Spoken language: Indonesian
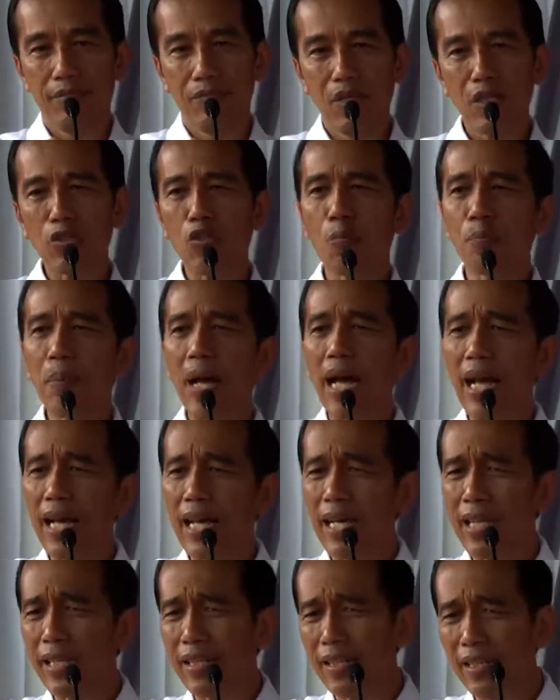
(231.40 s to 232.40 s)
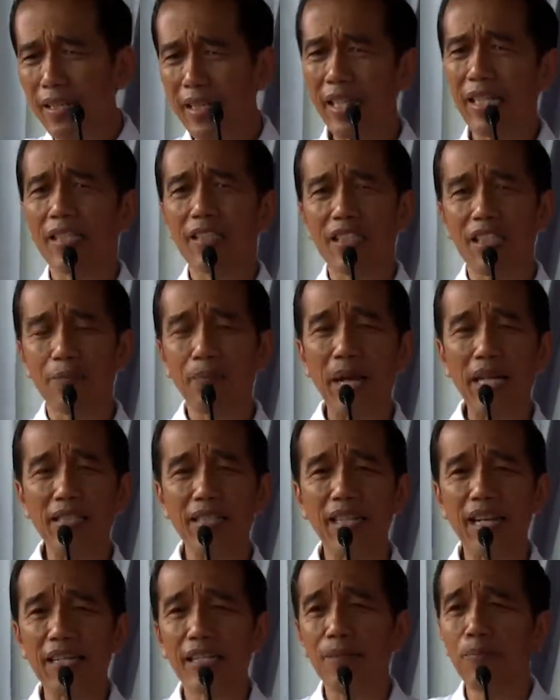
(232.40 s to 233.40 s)
Atau paling
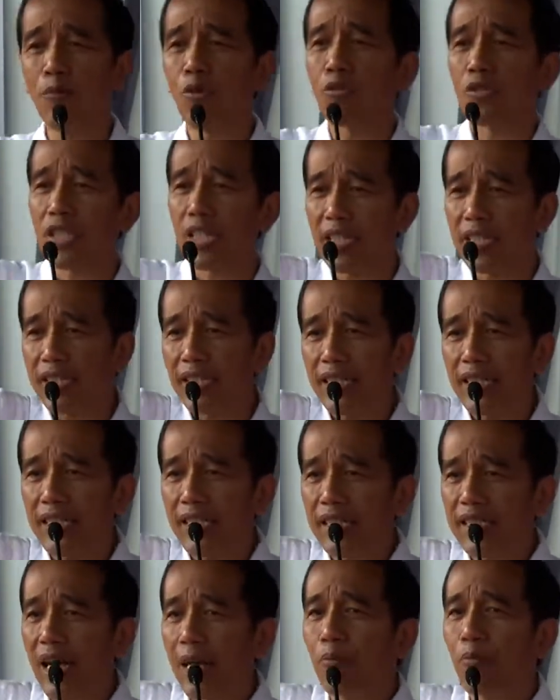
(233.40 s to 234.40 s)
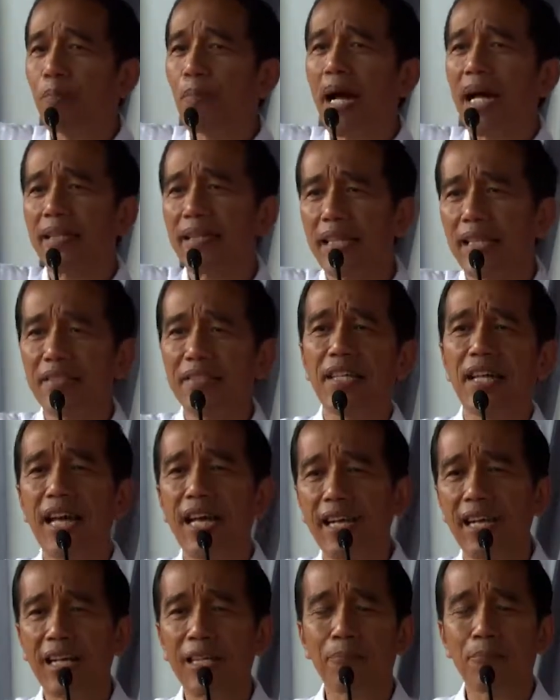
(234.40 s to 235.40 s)
terpaksa lagi muter di kabupaten.
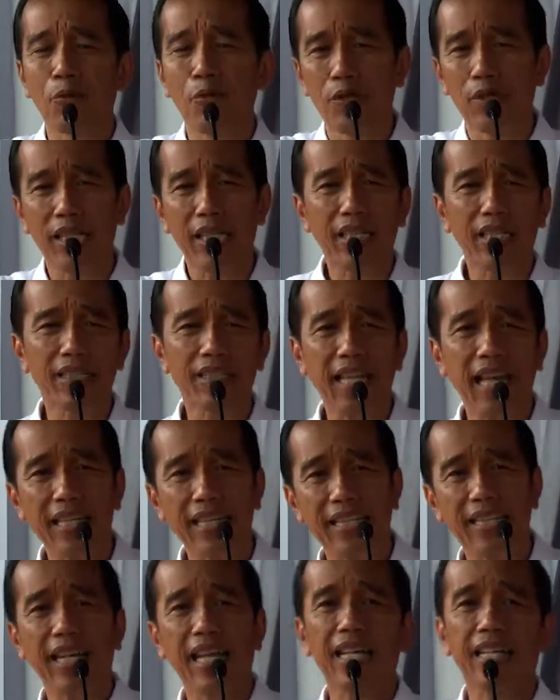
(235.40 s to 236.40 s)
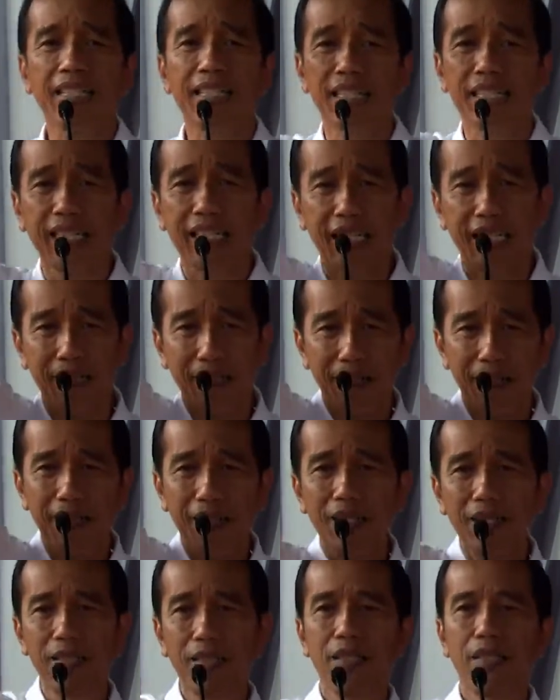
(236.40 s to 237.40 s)
Jangan boleh ketarik lagi ke
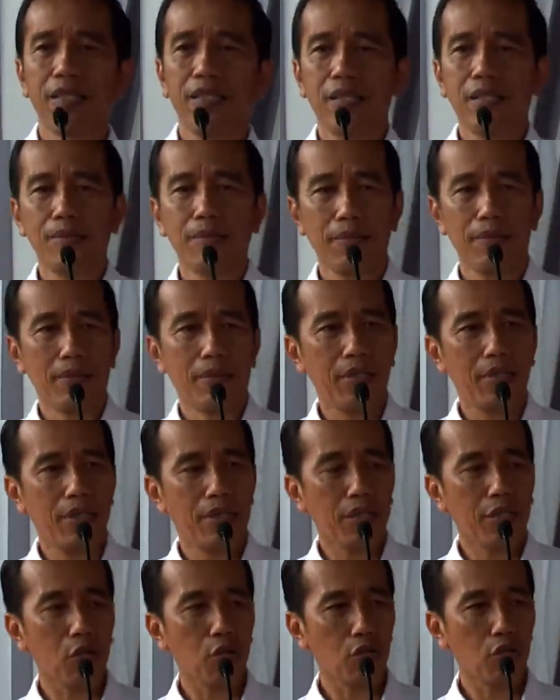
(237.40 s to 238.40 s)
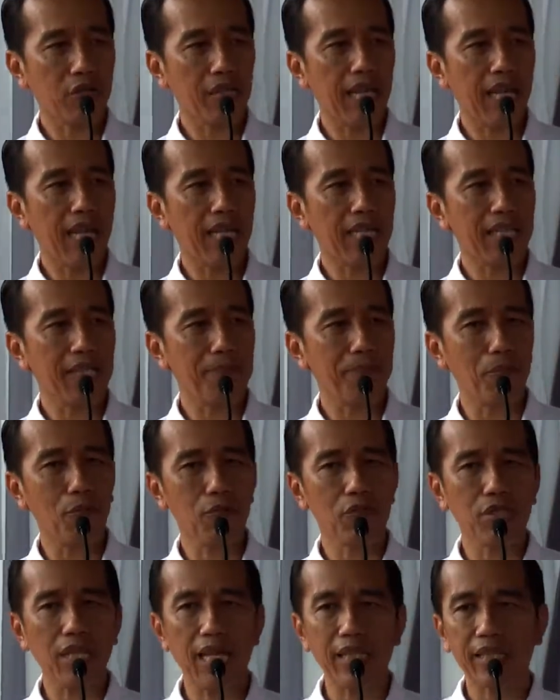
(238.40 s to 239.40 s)
kota, ke
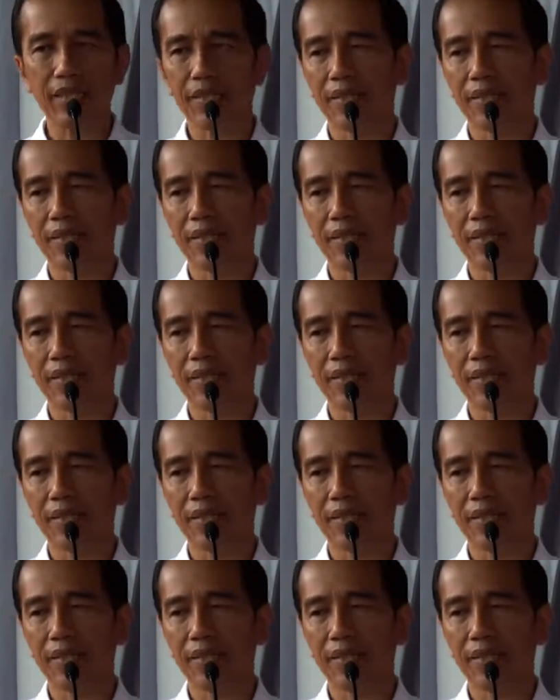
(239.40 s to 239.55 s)
pusat, ke